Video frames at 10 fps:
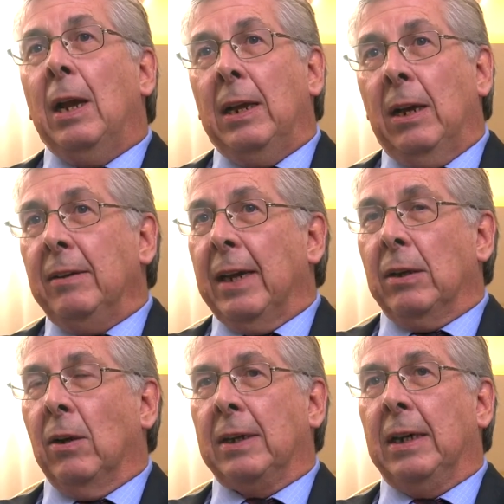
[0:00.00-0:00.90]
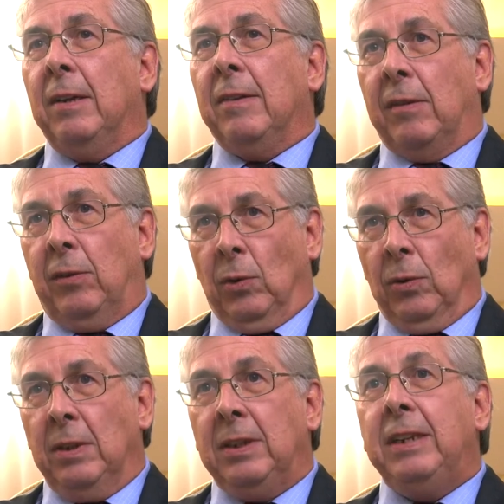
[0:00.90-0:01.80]
irgendeine
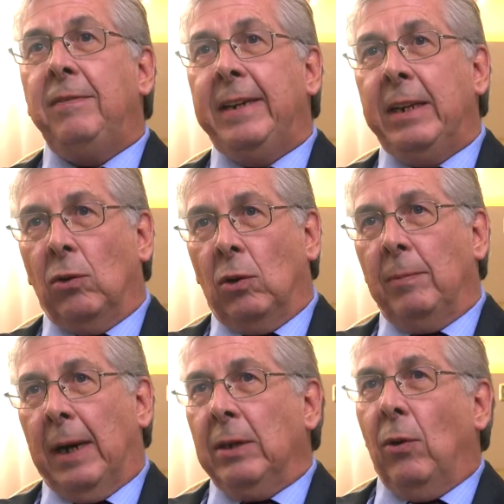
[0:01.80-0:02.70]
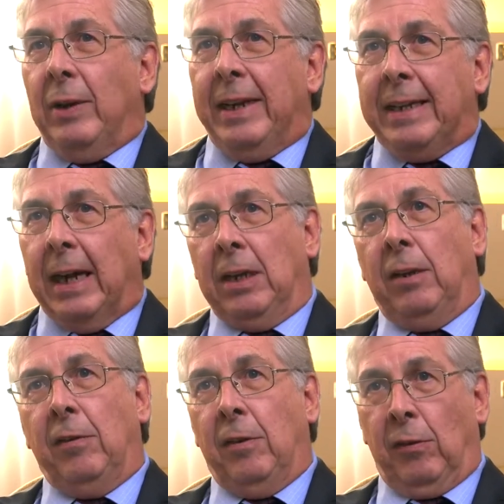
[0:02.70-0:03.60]
Organisation, die wiederum eine
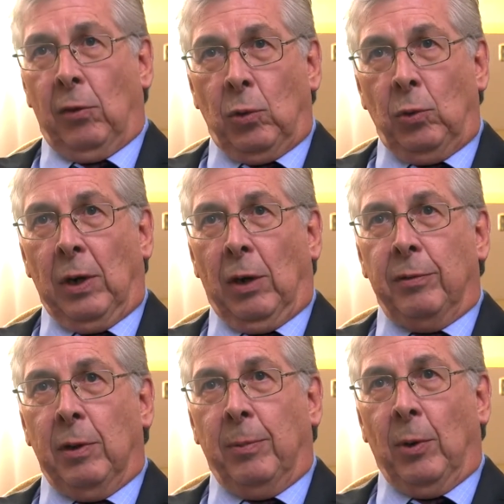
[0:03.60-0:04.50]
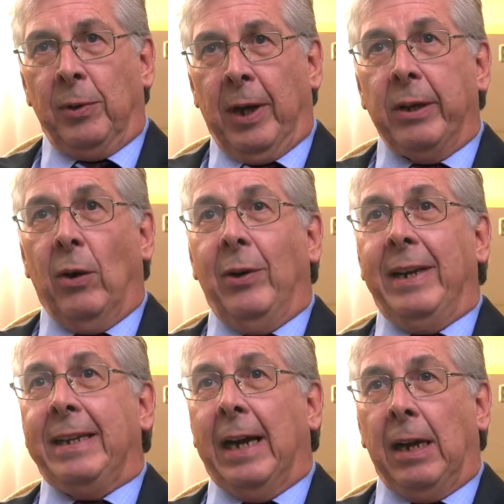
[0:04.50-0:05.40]
oligarchische Struktur aufgebaut hat.
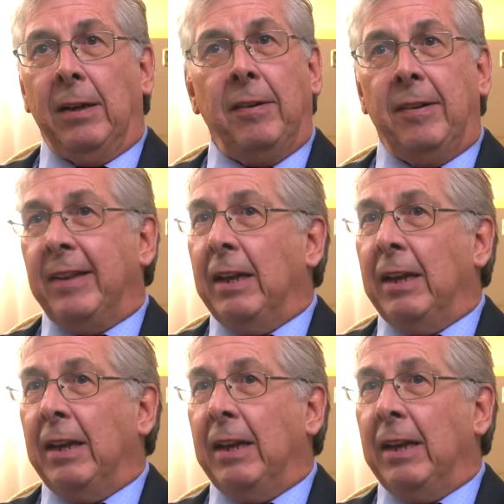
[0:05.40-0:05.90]
Oligarchisch ist